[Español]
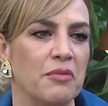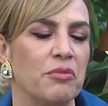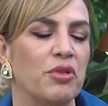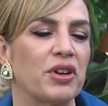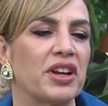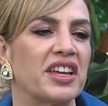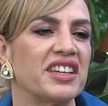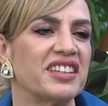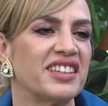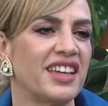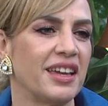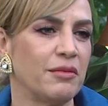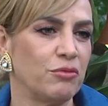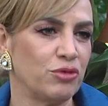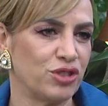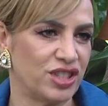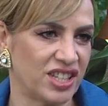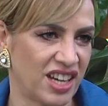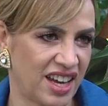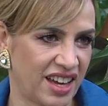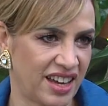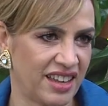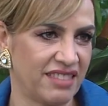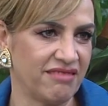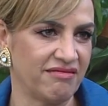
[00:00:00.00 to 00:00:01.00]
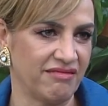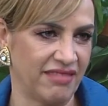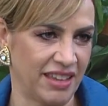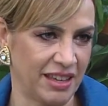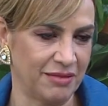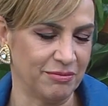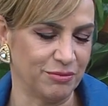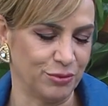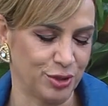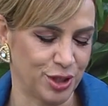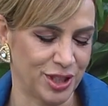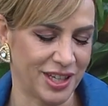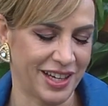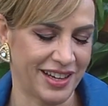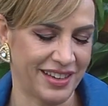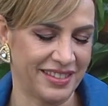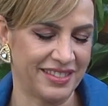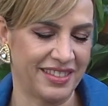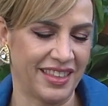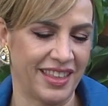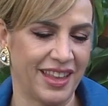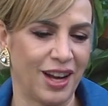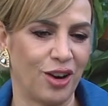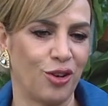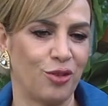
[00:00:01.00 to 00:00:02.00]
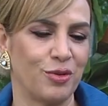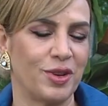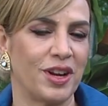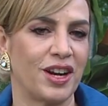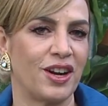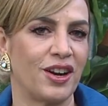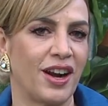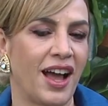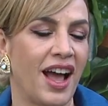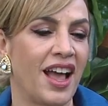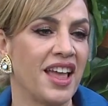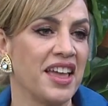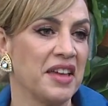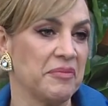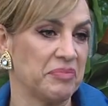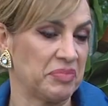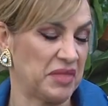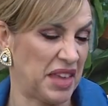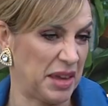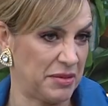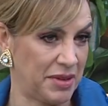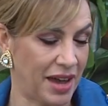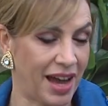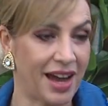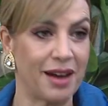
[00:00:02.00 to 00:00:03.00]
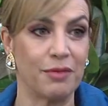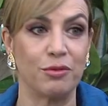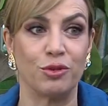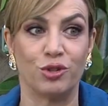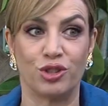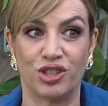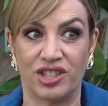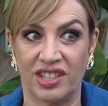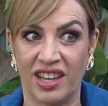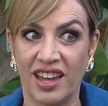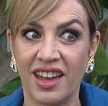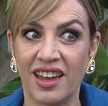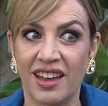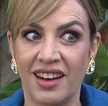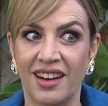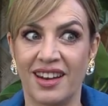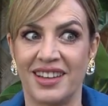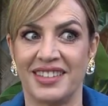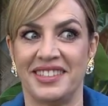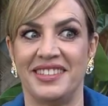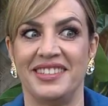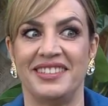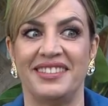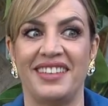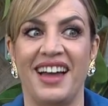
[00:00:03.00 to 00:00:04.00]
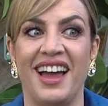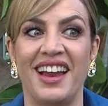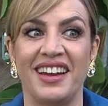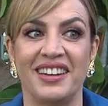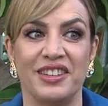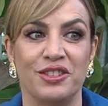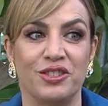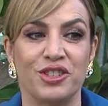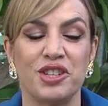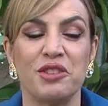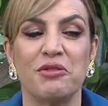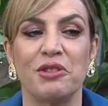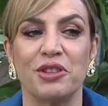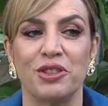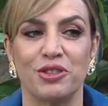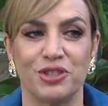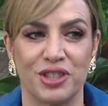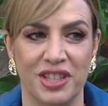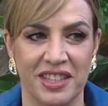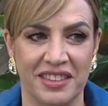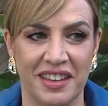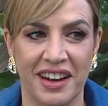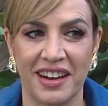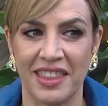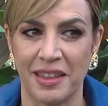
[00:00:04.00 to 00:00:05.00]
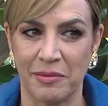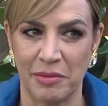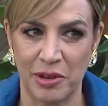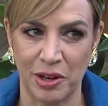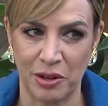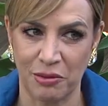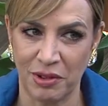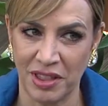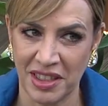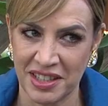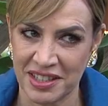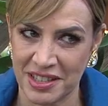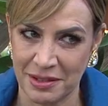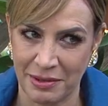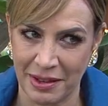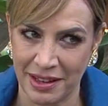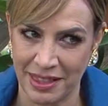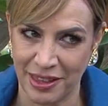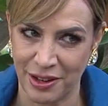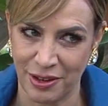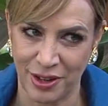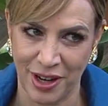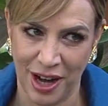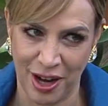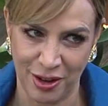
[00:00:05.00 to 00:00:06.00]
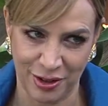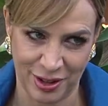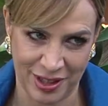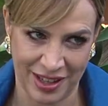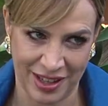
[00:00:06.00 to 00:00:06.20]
Porque es que hay mucha gente, mucha gente del gobierno ahora, que viaja a Bruselas y tal, y no sé cuánto se tarda, pero igual desde Barcelona no